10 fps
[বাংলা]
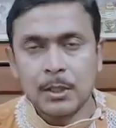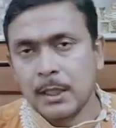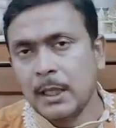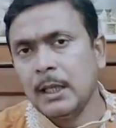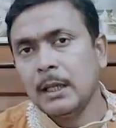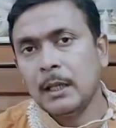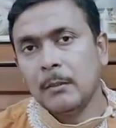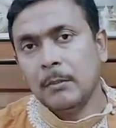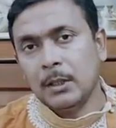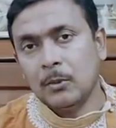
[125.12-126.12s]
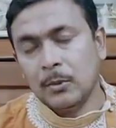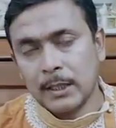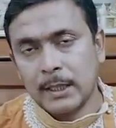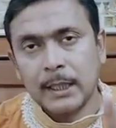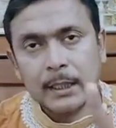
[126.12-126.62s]
হচ্ছে মিথুন
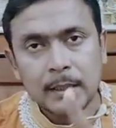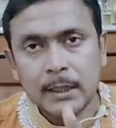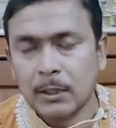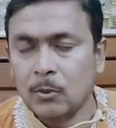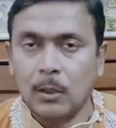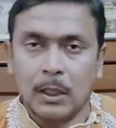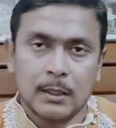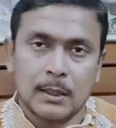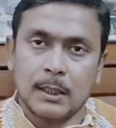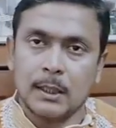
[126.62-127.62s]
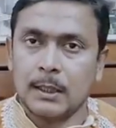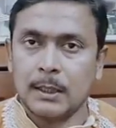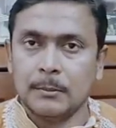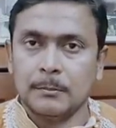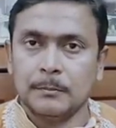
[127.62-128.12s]
রাশির ক্ষেত্রে আর তুলা রাশির ক্ষেত্রে